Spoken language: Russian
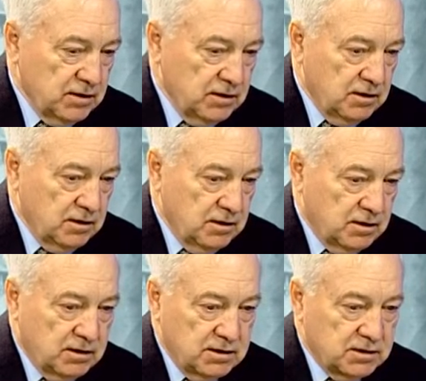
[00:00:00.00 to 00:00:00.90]
э,
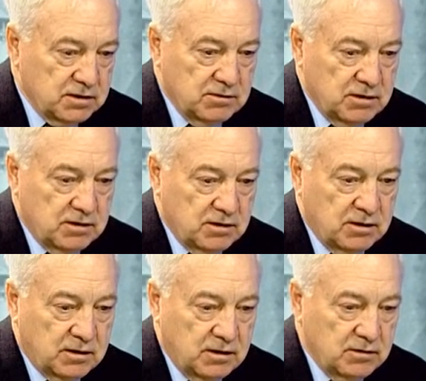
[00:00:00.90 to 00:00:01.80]
организовать
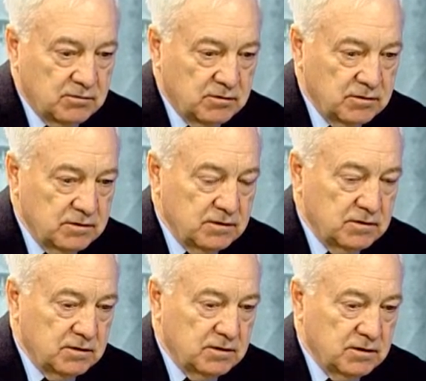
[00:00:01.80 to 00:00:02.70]
охрану
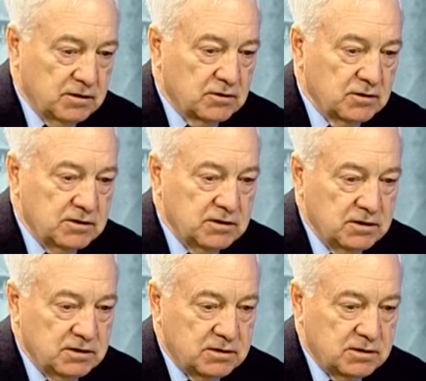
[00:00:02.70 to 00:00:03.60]
этой
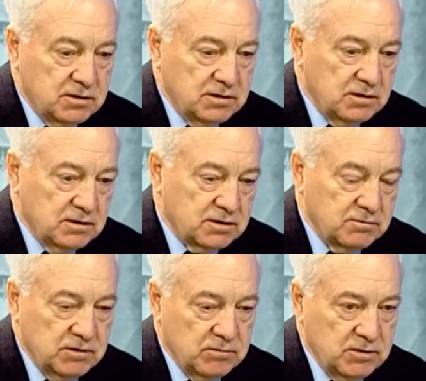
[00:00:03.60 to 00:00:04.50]
части
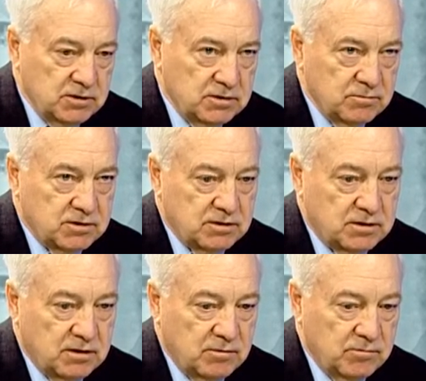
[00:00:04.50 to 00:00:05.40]
своим личным
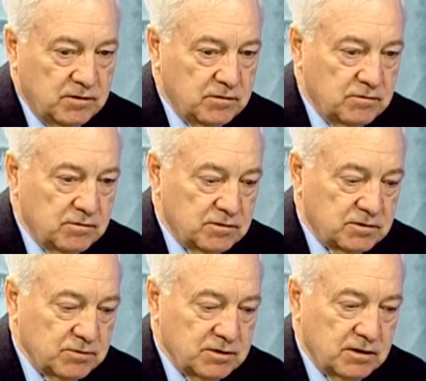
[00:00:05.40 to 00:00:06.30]
составом и
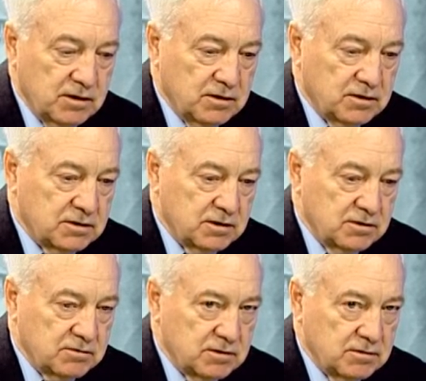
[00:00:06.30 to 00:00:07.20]
вывоз материальных
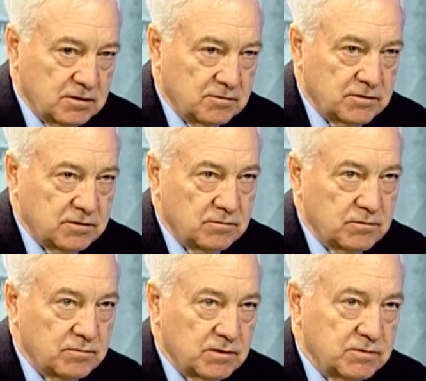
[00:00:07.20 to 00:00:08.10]
средств, в
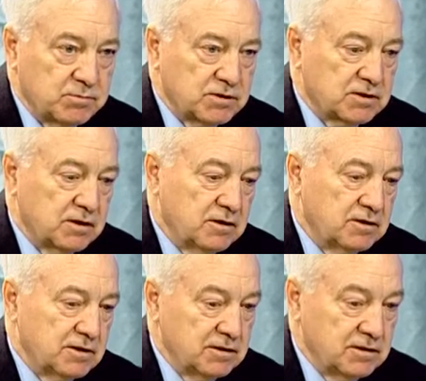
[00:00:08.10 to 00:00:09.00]
основном там
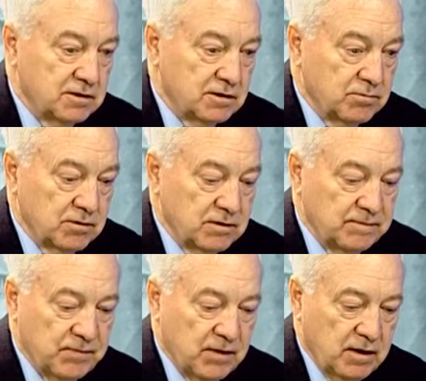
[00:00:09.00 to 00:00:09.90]
специальная техника
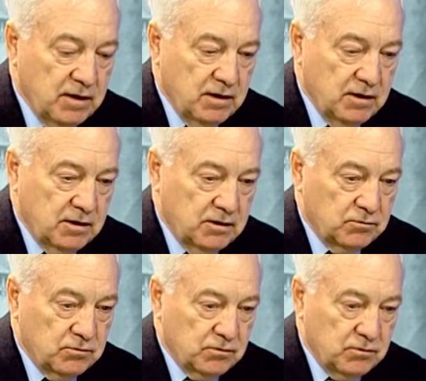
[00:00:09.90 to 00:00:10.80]
была,
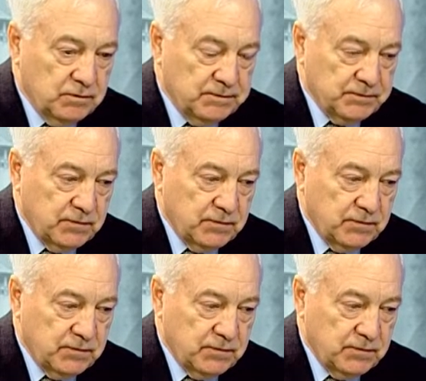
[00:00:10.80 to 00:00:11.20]
которую